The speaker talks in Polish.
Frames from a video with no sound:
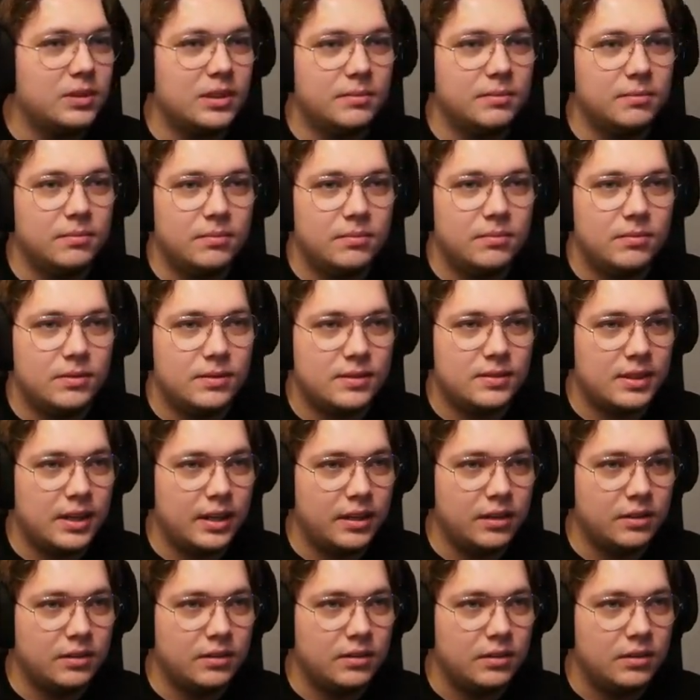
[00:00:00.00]
I'm
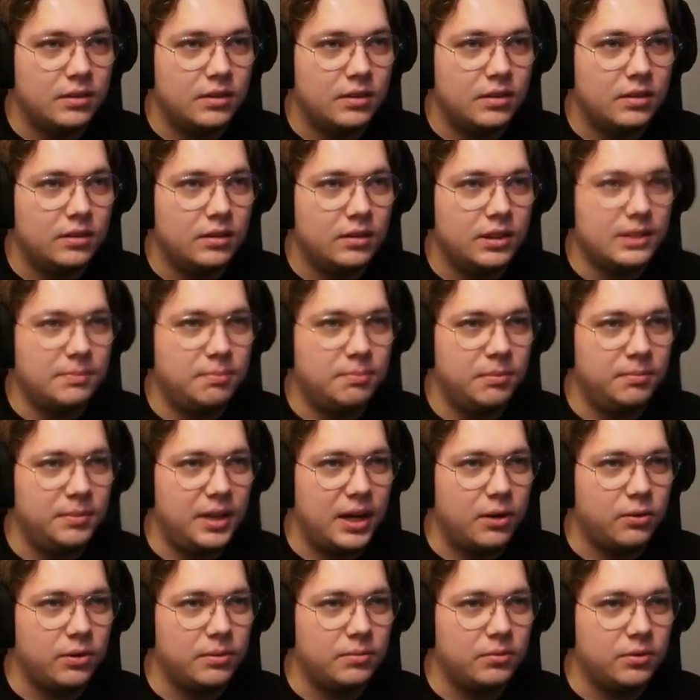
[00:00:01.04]
saying. Nie
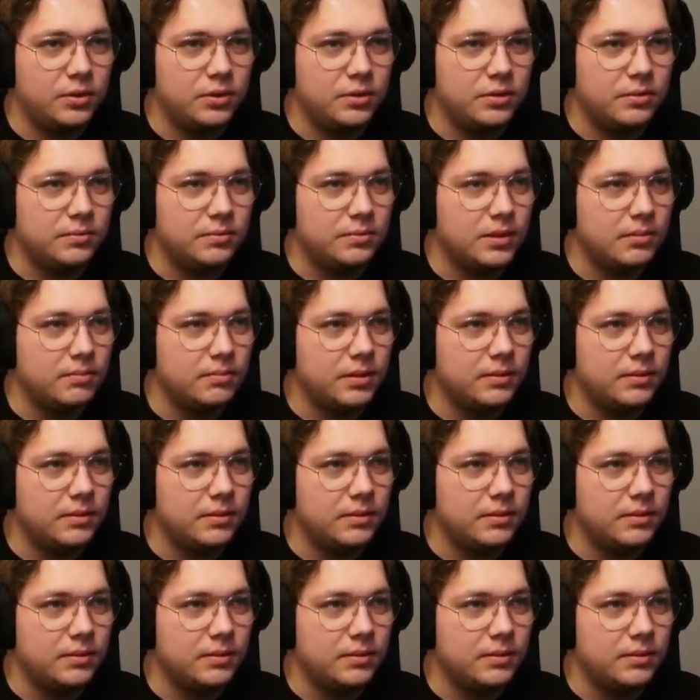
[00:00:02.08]
zapomniałem o niczym tam,